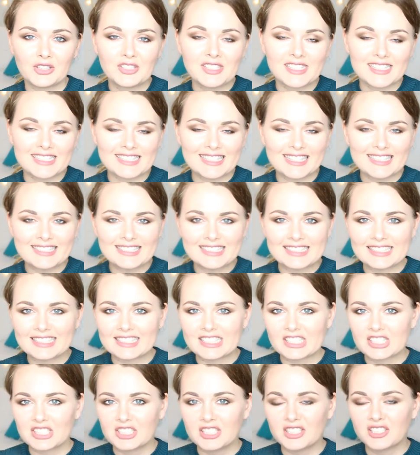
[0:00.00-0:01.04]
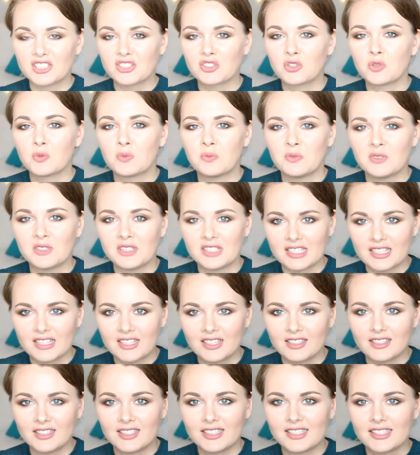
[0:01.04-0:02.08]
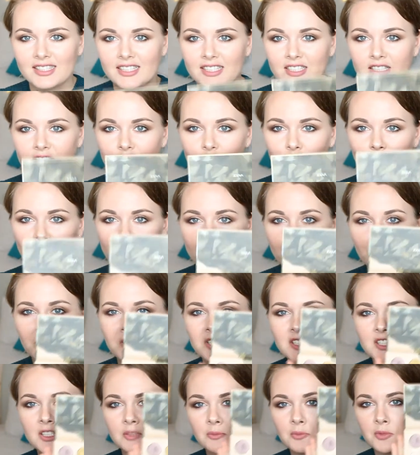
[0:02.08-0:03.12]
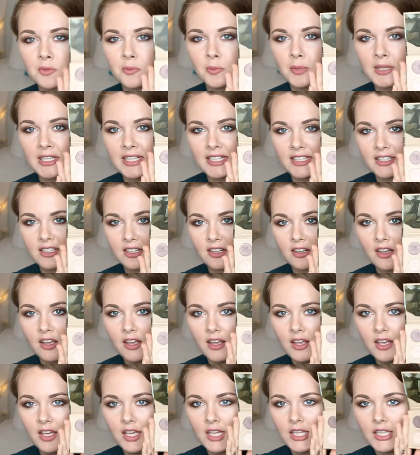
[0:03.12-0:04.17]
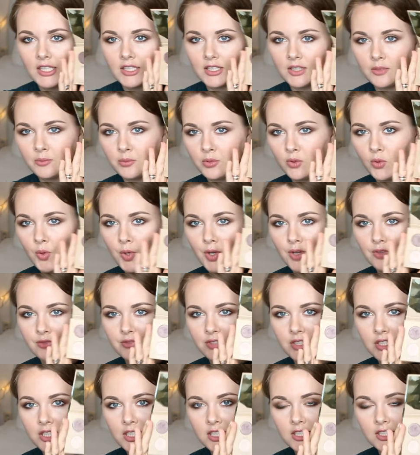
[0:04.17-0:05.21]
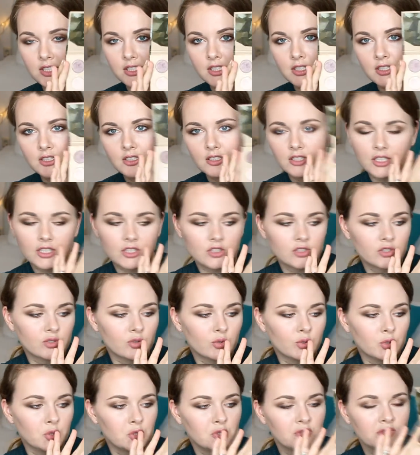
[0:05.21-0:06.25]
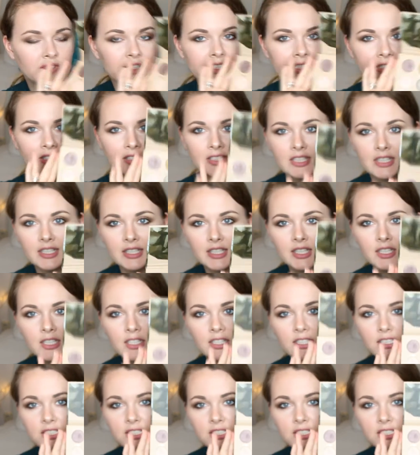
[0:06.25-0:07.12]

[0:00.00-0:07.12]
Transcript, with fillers: Но создатели решили, что и без зеркала сойдет. Но, в принципе, палетка неплохо выглядит и стоит своих денег.